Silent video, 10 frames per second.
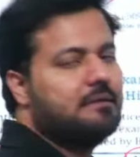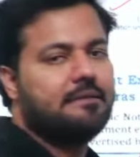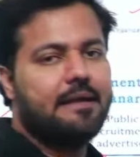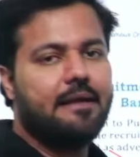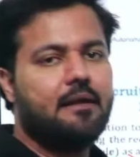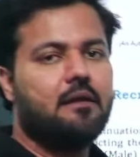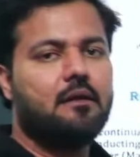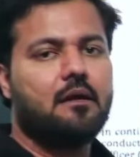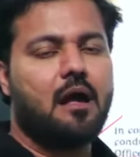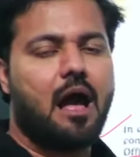ये
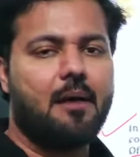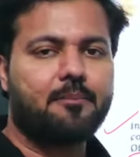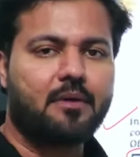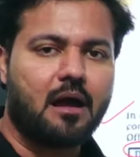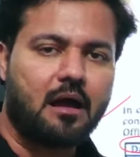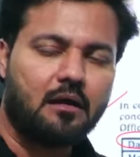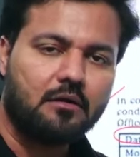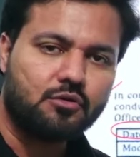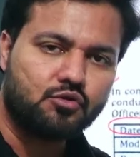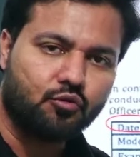आपका
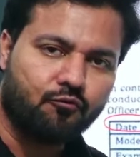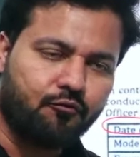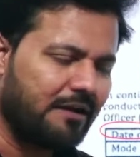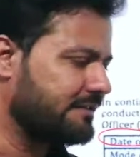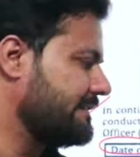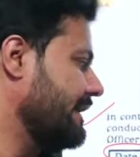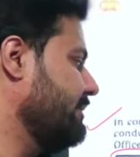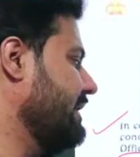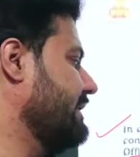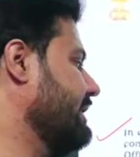जो फर्स्ट
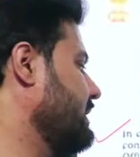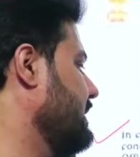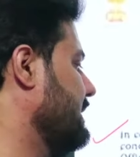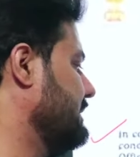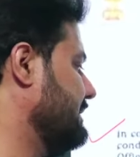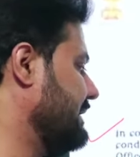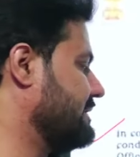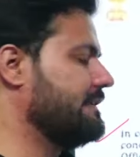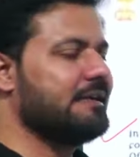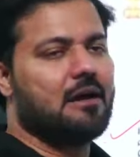सेगमेंट है
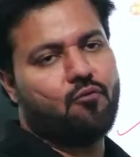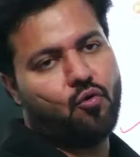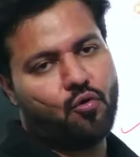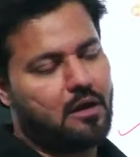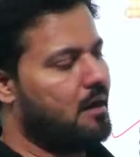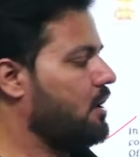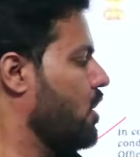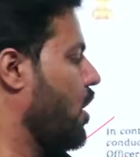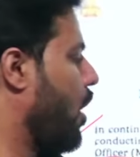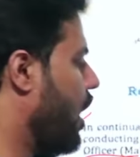नर्सिंग का वो होगा
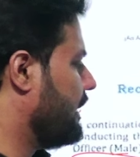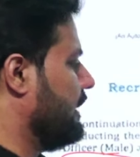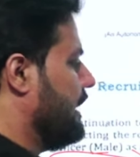और